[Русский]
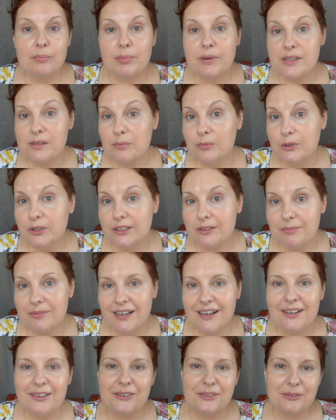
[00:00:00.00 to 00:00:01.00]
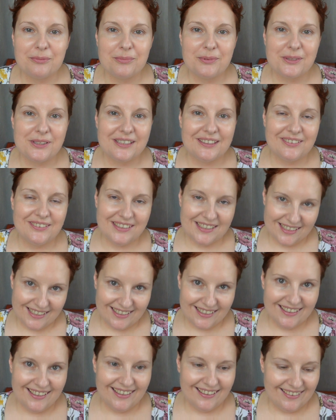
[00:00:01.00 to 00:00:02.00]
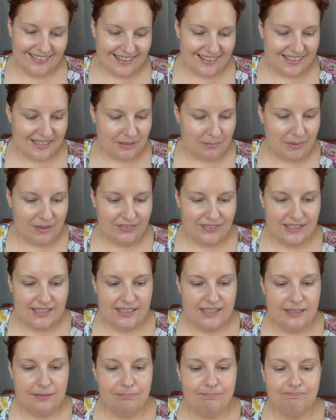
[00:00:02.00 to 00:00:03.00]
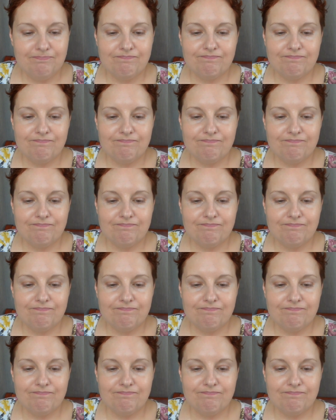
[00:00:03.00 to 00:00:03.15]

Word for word: Посмотрим, как он будет в течение дня себя вести.